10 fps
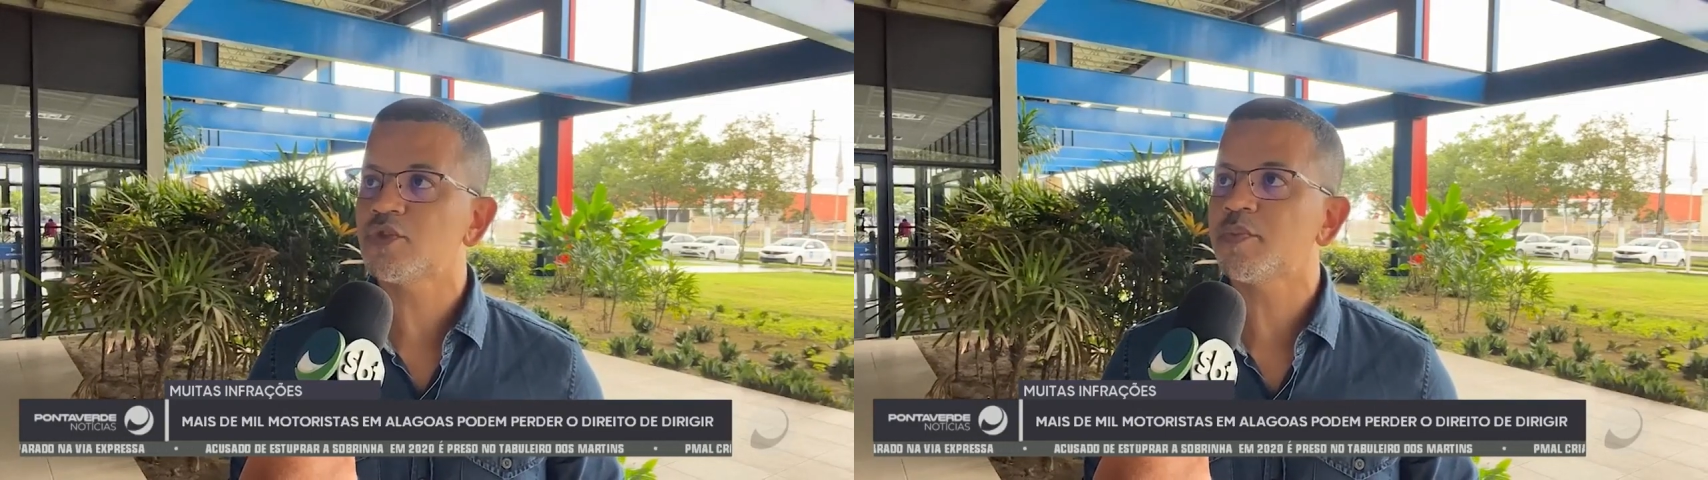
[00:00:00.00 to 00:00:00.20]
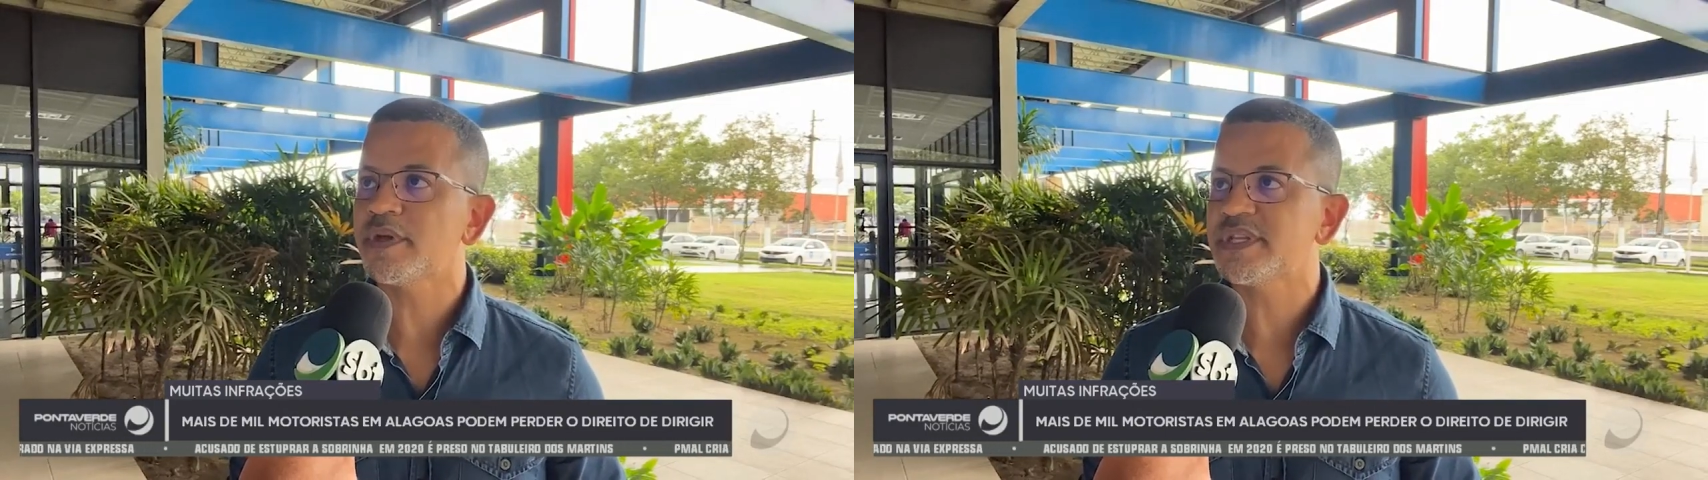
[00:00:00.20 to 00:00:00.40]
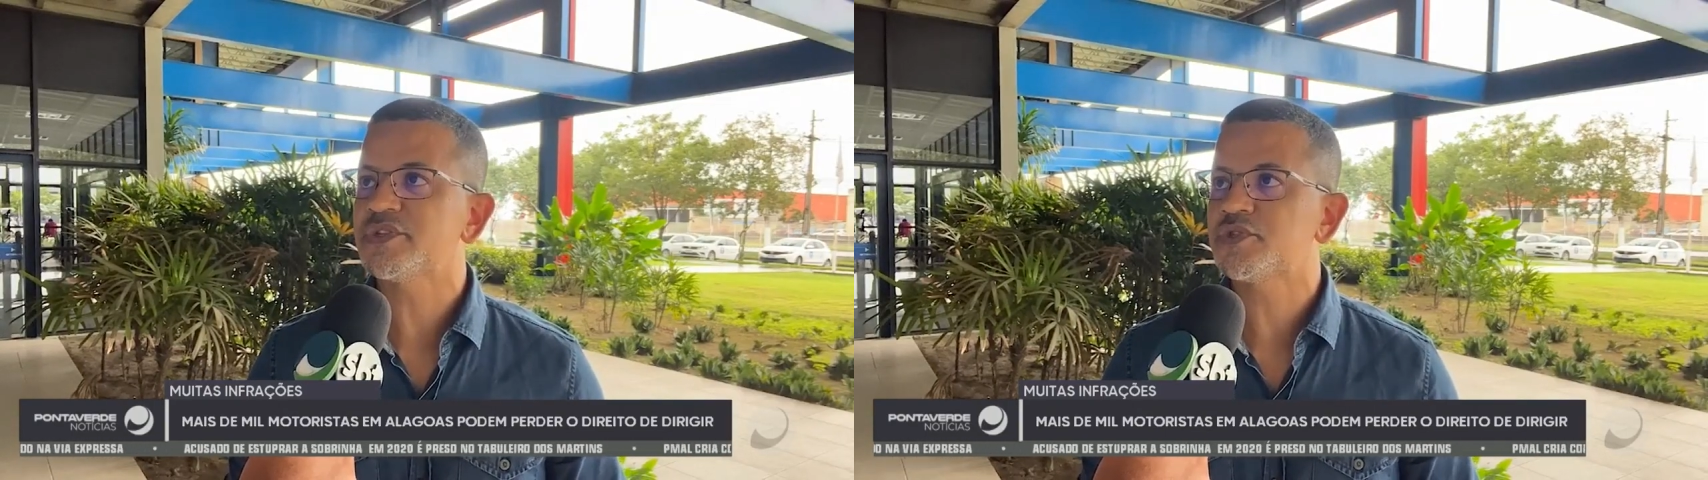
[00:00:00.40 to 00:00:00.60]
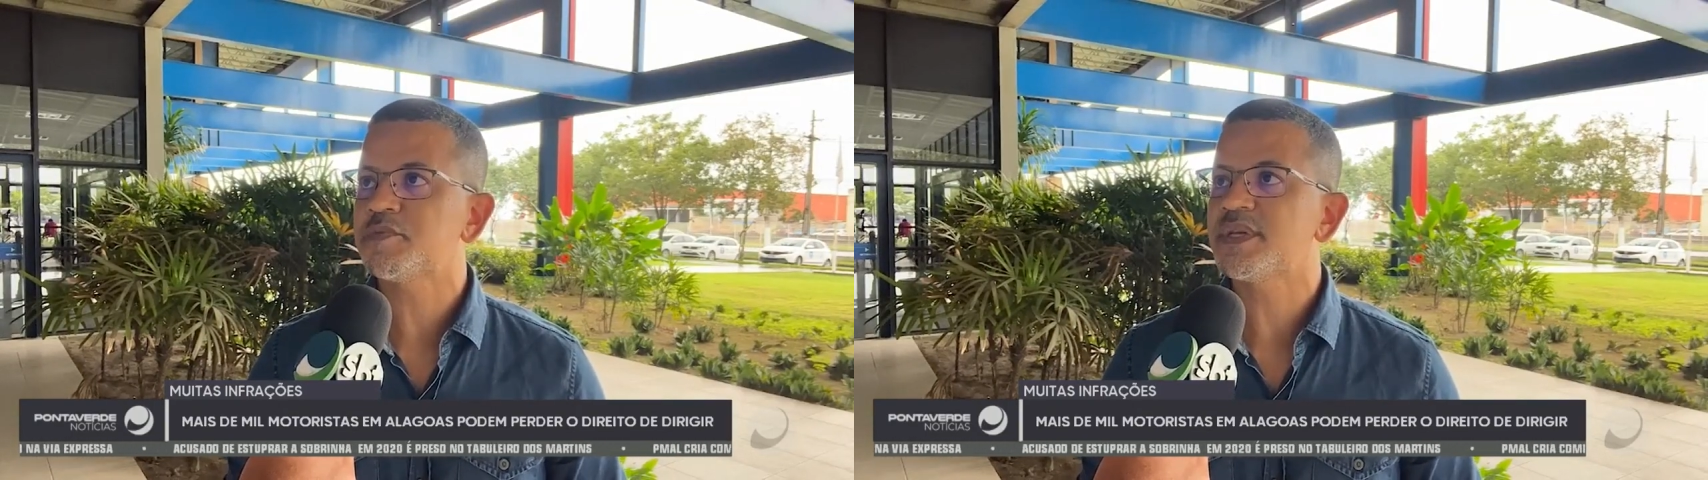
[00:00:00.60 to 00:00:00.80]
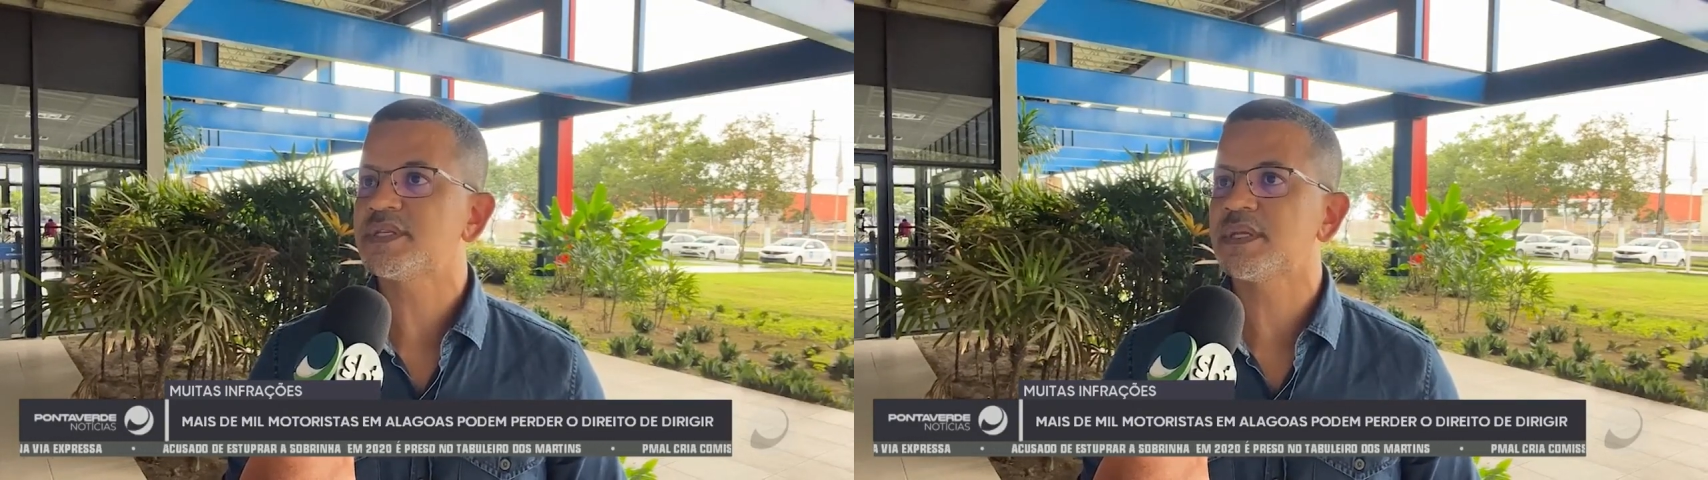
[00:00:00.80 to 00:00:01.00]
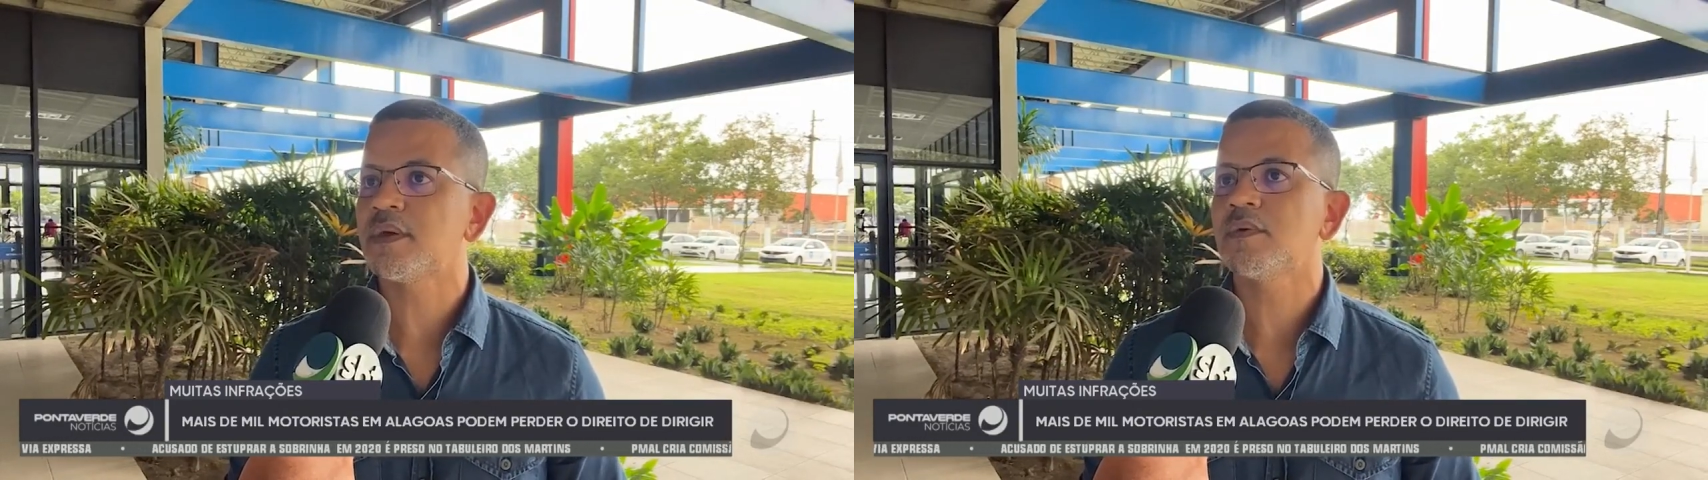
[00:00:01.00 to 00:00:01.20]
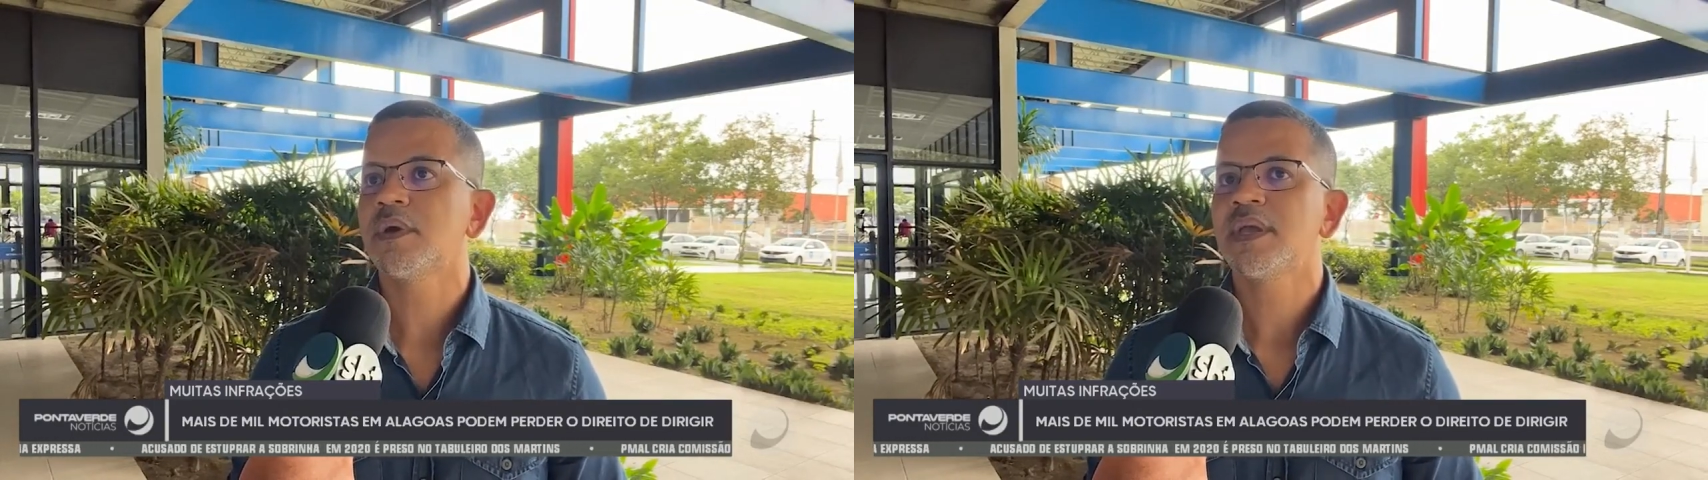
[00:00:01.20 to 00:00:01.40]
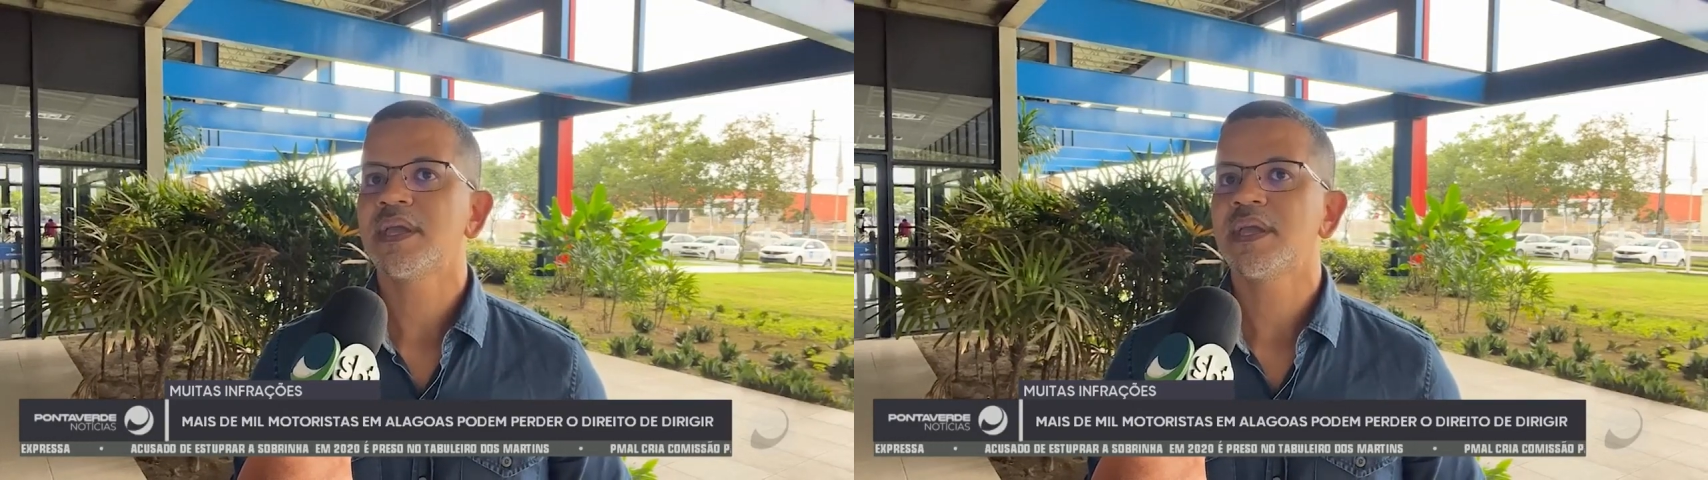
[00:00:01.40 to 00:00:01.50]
do processo de suspensão,